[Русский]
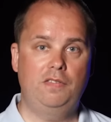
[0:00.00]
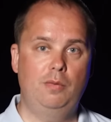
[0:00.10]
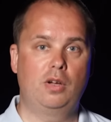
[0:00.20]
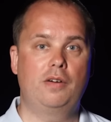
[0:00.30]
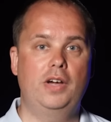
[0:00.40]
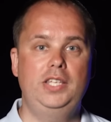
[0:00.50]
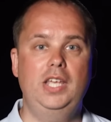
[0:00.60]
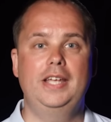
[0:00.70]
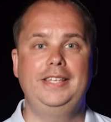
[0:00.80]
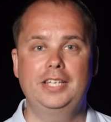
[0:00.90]
фильмах о
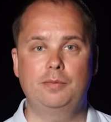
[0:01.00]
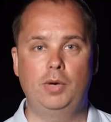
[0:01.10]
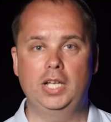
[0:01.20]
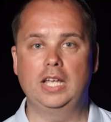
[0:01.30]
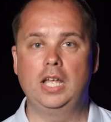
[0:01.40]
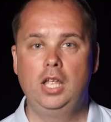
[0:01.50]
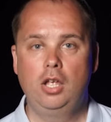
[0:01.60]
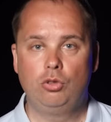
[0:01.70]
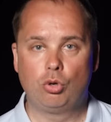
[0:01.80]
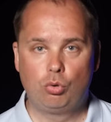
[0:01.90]
войне нет мата,
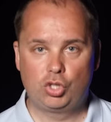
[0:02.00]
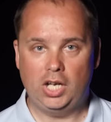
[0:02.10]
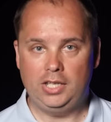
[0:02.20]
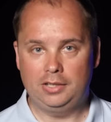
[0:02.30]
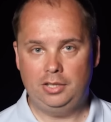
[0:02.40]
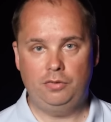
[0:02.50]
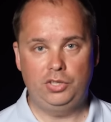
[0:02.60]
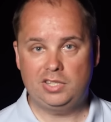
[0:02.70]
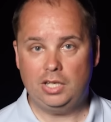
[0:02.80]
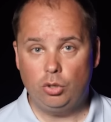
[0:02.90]
но хуже они от этого
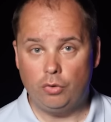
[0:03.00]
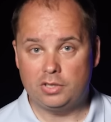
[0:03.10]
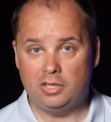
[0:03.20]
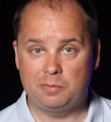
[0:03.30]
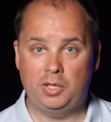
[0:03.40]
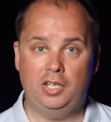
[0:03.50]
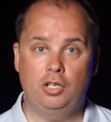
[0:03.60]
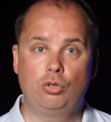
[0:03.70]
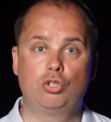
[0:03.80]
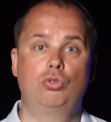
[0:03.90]
не становятся, несмотря
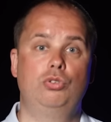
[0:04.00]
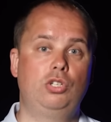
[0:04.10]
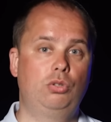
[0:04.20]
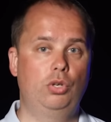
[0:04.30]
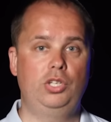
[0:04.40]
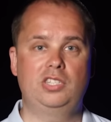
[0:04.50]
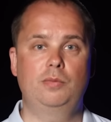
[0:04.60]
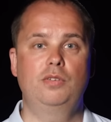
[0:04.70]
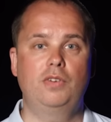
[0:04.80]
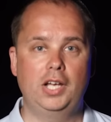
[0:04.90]
на то, что никто и не
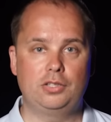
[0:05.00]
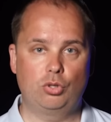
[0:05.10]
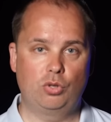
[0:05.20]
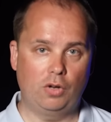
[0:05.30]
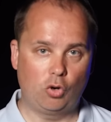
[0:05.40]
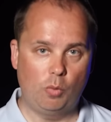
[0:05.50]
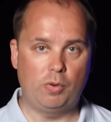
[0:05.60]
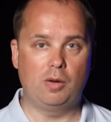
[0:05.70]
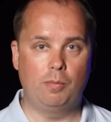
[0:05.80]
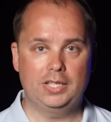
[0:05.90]
сомневается, что в
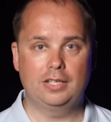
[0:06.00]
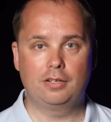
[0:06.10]
окопах мата